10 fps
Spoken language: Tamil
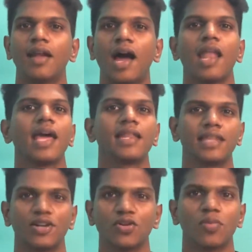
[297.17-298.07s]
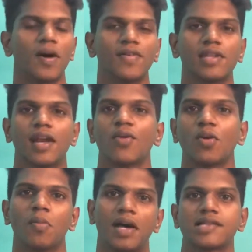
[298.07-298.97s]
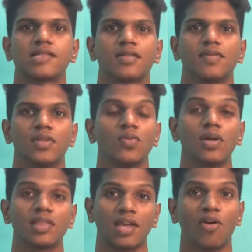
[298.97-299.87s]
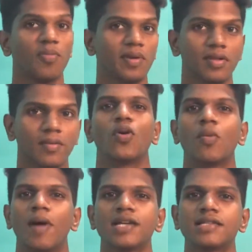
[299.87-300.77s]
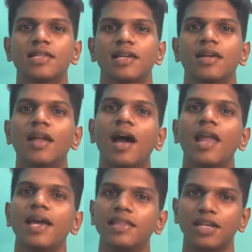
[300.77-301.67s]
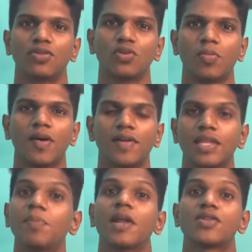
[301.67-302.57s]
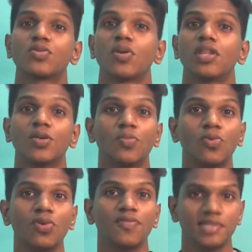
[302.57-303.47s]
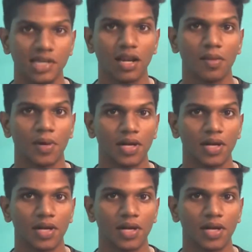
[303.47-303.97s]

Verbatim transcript: நாலாயிரத்தி எட்நூறுபா வந்துனா ஒரு மாசத்துக்கு வந்து உங்களுக்கு தேவைப்படுது ஒரு மாசத்துக்கு நாலாயிரத்தி எட்நூறுபா வந்து இப்ப நான் சொன்ன இந்த மூணு விஷயங்களுக்கு